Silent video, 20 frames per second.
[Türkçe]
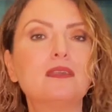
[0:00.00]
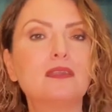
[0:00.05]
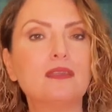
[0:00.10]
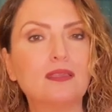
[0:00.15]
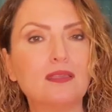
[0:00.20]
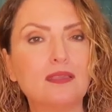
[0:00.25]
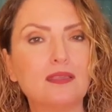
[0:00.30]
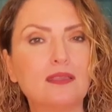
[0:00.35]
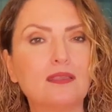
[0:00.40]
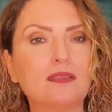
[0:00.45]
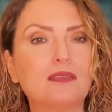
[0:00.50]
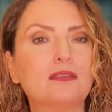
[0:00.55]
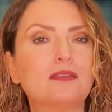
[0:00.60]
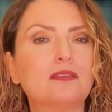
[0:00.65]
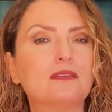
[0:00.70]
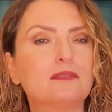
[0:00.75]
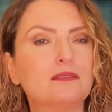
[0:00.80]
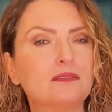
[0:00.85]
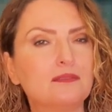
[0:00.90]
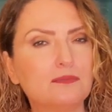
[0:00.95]
e,
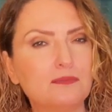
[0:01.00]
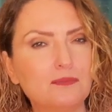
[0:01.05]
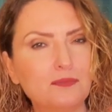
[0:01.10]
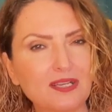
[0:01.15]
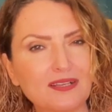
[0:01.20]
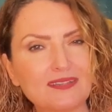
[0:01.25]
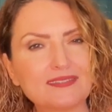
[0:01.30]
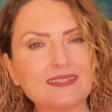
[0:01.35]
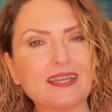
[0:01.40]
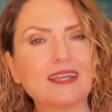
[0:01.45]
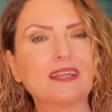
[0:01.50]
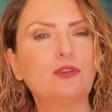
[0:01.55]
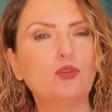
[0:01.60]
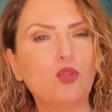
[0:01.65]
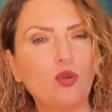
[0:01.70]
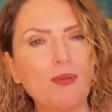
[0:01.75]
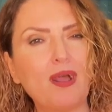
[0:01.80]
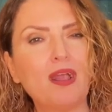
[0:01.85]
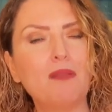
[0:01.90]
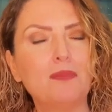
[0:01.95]
biraz daha
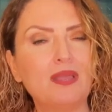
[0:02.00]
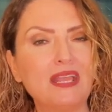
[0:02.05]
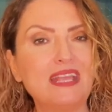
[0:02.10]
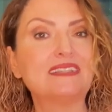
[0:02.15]
global